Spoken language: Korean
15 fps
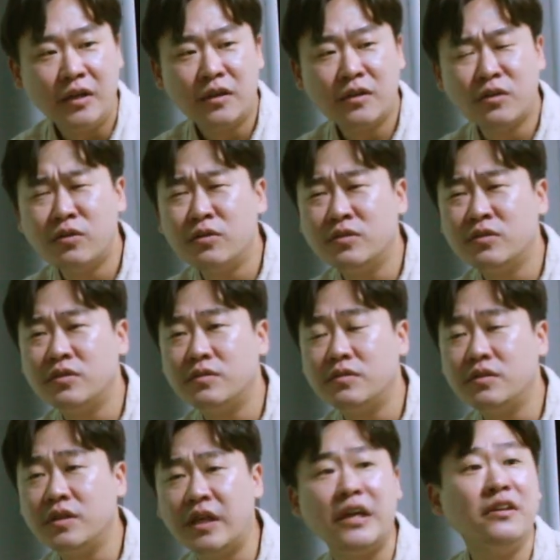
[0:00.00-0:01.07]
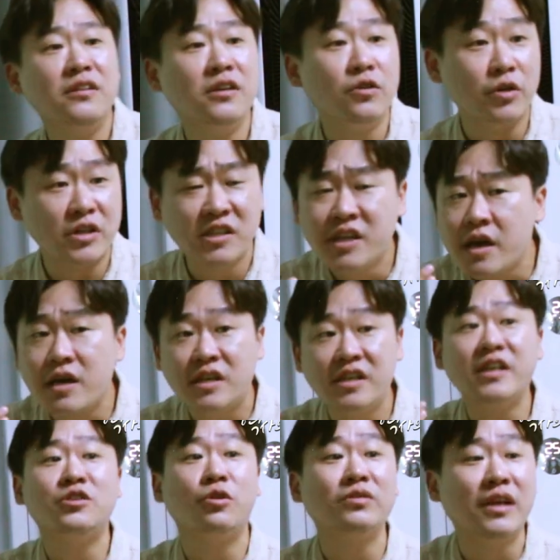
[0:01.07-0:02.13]
그런 게 있는 거예요.
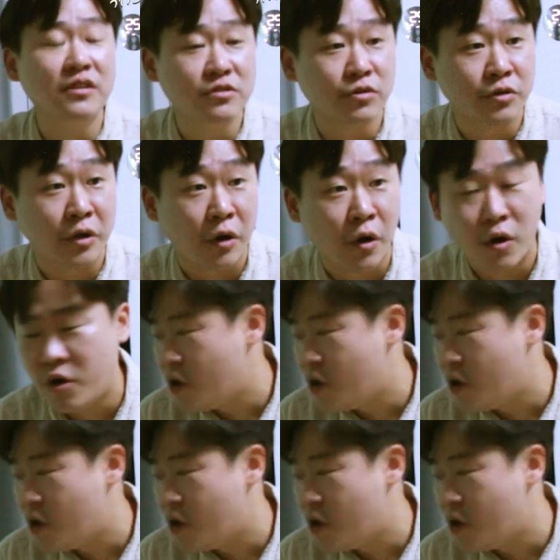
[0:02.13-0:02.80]
그게 정당성이에요.